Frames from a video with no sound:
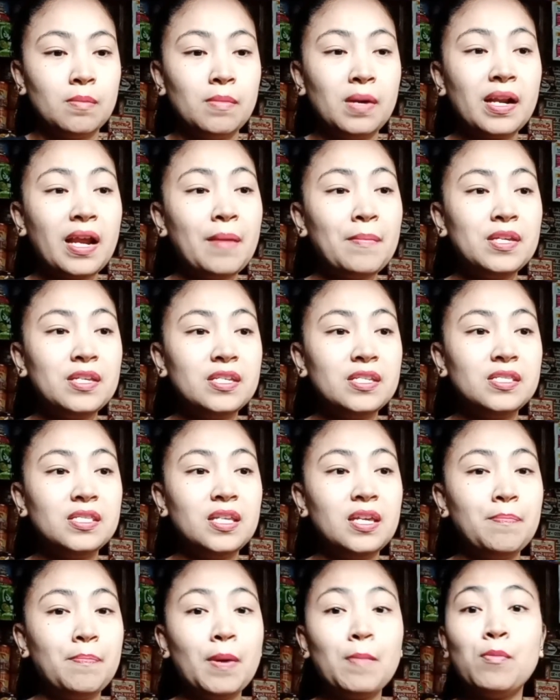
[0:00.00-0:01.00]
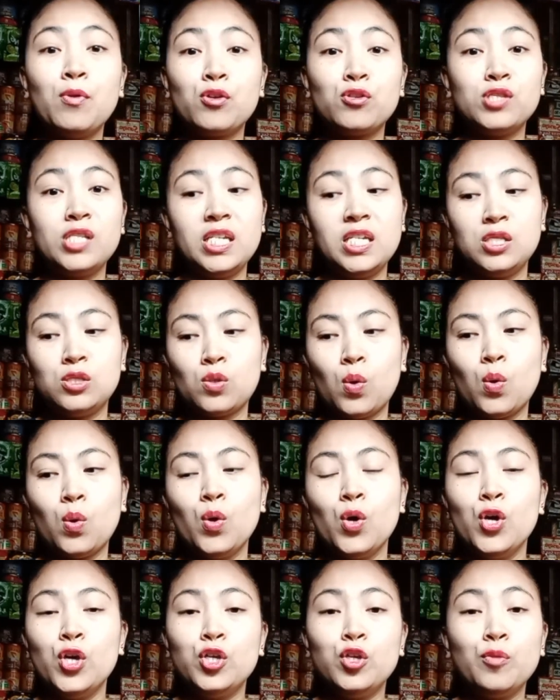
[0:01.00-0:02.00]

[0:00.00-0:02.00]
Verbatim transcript: maraming hindi pabor dito,